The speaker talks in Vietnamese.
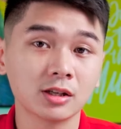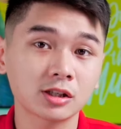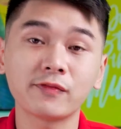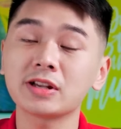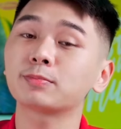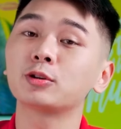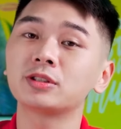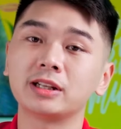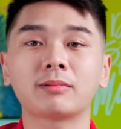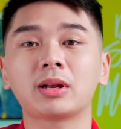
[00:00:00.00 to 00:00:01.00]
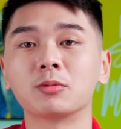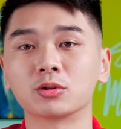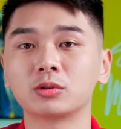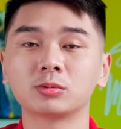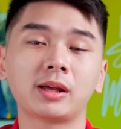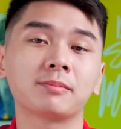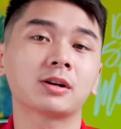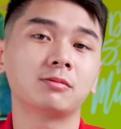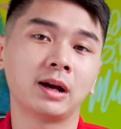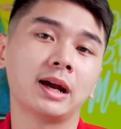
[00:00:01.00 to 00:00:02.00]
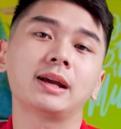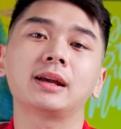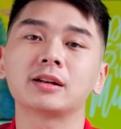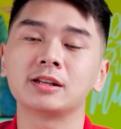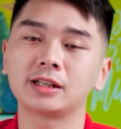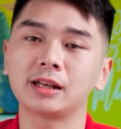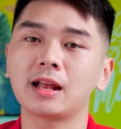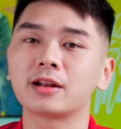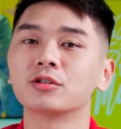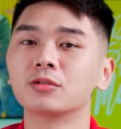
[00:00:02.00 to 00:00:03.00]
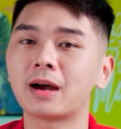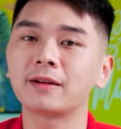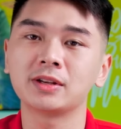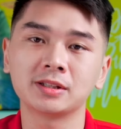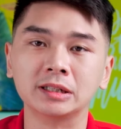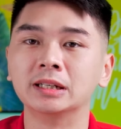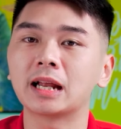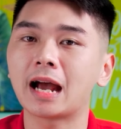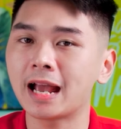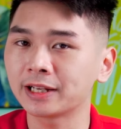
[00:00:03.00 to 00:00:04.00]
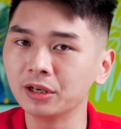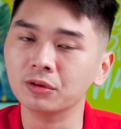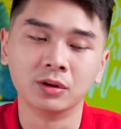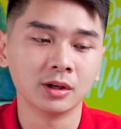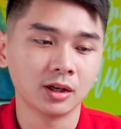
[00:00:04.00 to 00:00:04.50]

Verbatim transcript: Surface Pro 9 năm nay bổ sung thêm công nghệ để chính là Dolby Vision IQ